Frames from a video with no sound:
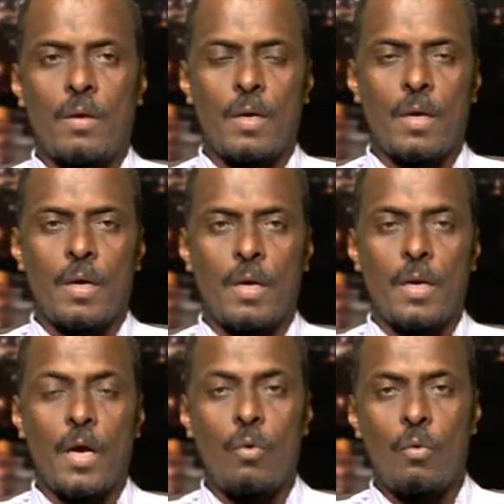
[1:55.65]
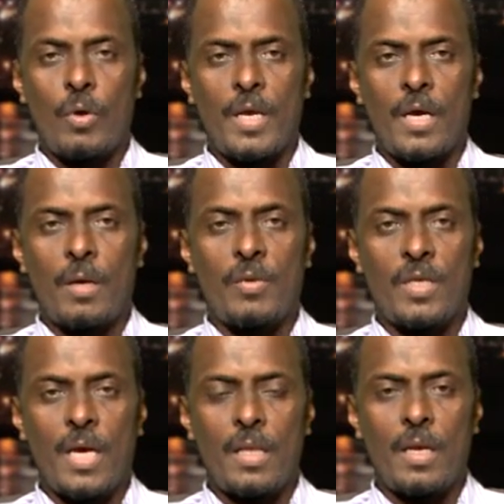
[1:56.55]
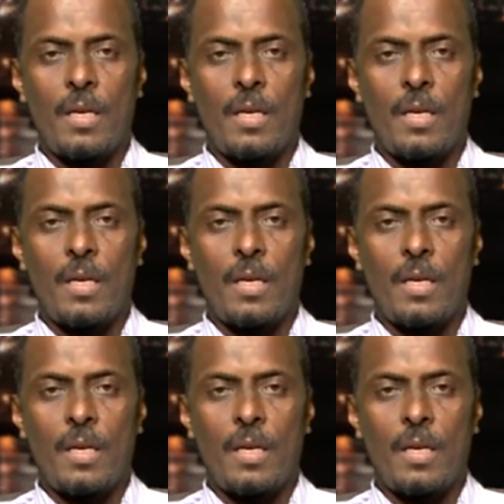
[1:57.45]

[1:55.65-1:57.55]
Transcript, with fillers: آه، لانه هي امتداد